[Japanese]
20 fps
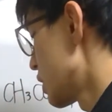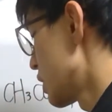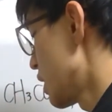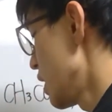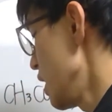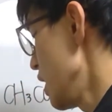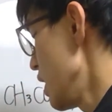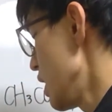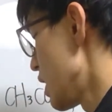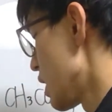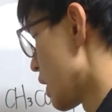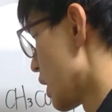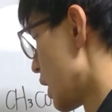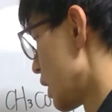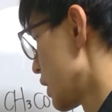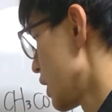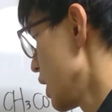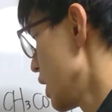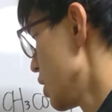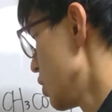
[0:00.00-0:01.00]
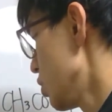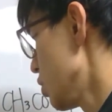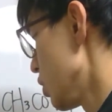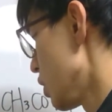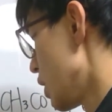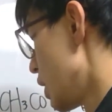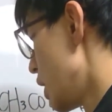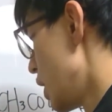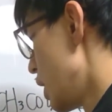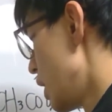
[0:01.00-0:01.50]
ケーかけ
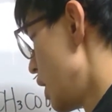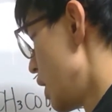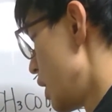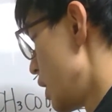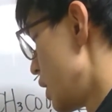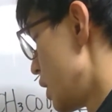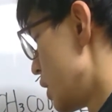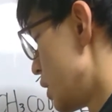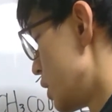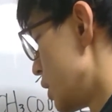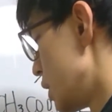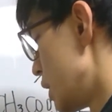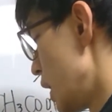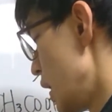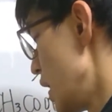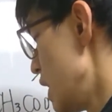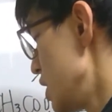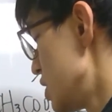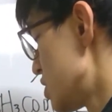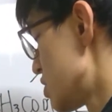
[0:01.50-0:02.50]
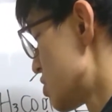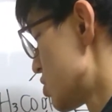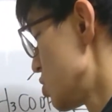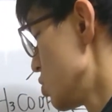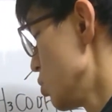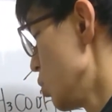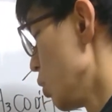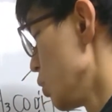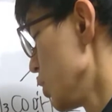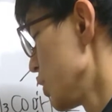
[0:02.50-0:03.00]
る
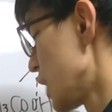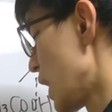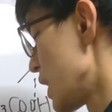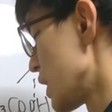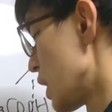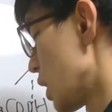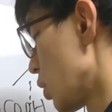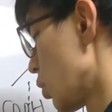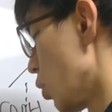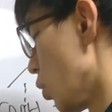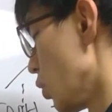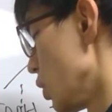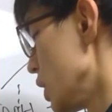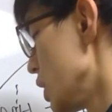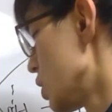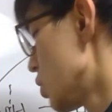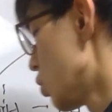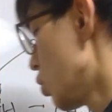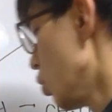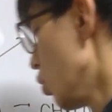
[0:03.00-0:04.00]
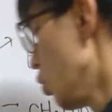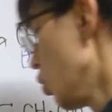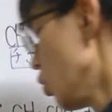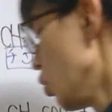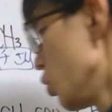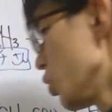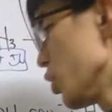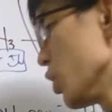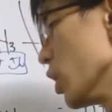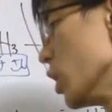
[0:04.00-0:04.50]
エイチツーオー の大括弧
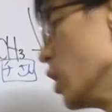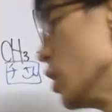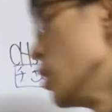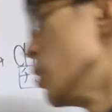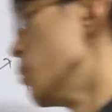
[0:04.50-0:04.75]
イコール、